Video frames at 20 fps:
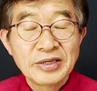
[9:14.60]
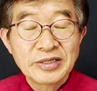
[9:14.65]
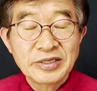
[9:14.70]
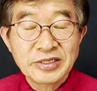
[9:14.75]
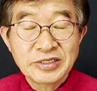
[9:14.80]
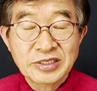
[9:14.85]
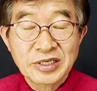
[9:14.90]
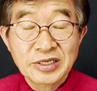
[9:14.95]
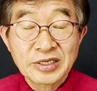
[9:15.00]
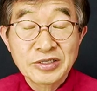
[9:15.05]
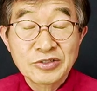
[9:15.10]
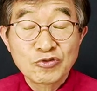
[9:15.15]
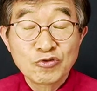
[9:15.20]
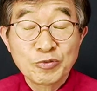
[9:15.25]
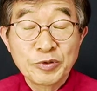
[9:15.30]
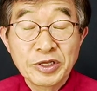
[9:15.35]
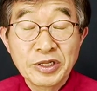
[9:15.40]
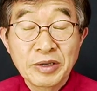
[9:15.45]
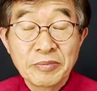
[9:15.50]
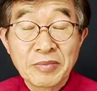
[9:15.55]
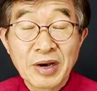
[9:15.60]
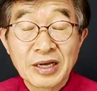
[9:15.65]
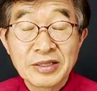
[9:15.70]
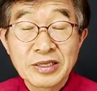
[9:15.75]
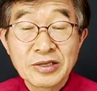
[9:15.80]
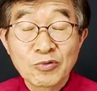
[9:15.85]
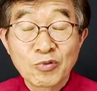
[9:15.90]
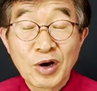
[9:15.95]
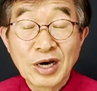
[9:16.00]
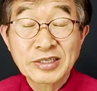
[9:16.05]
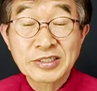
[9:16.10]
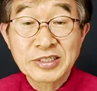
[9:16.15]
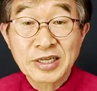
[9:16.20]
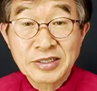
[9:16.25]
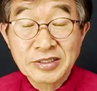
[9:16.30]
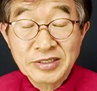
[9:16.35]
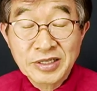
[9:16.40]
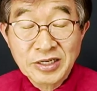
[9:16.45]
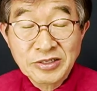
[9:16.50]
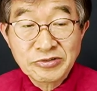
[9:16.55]
이 책이 주변에 많이
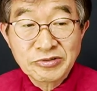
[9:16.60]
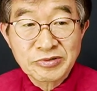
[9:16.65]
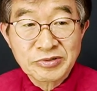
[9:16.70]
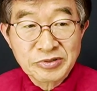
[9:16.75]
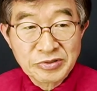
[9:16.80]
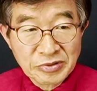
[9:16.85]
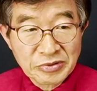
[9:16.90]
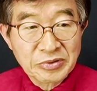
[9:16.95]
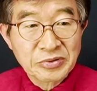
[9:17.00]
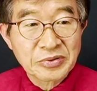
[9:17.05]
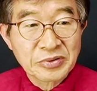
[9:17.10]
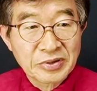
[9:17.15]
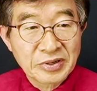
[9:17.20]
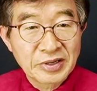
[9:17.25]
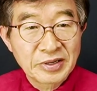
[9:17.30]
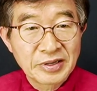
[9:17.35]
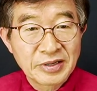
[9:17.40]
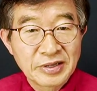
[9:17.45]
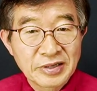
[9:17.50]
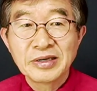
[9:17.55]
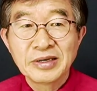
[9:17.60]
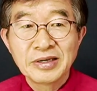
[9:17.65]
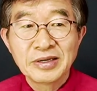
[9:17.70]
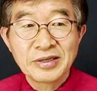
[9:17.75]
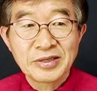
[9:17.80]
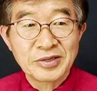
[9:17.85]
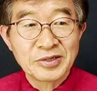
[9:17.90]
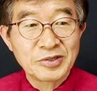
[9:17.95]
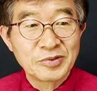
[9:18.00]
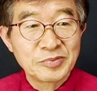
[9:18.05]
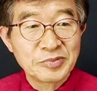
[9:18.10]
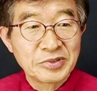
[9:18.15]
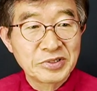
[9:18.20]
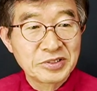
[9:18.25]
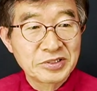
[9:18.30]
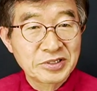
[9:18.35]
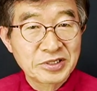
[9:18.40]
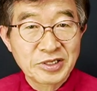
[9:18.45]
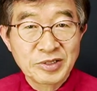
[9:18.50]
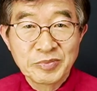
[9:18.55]
확산될 수 있도록 여러분들
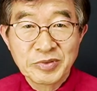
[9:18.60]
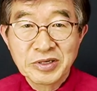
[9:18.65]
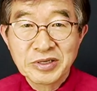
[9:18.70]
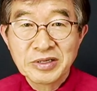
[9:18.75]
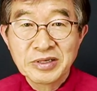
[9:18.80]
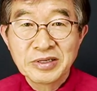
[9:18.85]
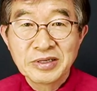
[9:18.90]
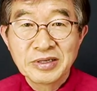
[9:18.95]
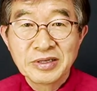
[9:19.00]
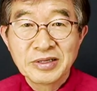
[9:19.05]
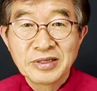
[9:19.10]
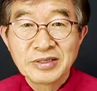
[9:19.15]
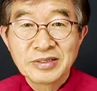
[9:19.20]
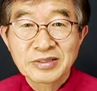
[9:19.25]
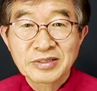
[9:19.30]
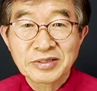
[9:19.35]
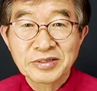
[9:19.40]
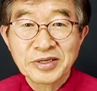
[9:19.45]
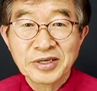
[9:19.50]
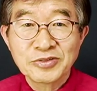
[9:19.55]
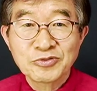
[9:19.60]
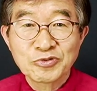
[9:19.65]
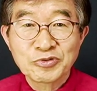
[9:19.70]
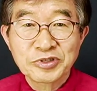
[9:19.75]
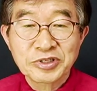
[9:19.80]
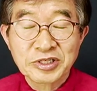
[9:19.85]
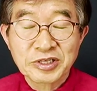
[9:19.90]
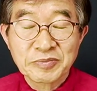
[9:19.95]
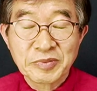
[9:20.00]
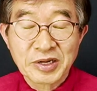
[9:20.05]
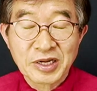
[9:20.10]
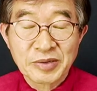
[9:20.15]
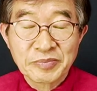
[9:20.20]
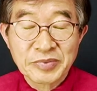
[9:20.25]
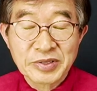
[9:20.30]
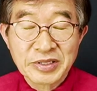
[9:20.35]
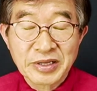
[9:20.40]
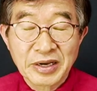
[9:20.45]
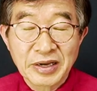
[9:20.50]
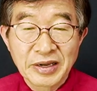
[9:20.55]
힘을 더해 주시기
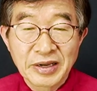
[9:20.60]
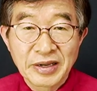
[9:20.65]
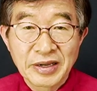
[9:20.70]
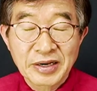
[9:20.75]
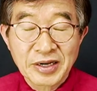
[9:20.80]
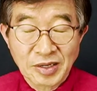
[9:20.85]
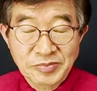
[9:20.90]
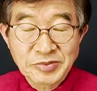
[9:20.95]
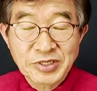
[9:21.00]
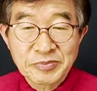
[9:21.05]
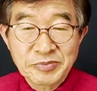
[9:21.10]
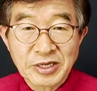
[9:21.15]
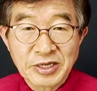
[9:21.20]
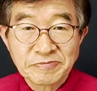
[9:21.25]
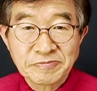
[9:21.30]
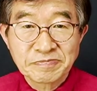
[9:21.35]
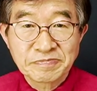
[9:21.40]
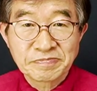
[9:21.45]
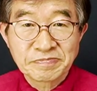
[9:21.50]
바랍니다. 감사합니다.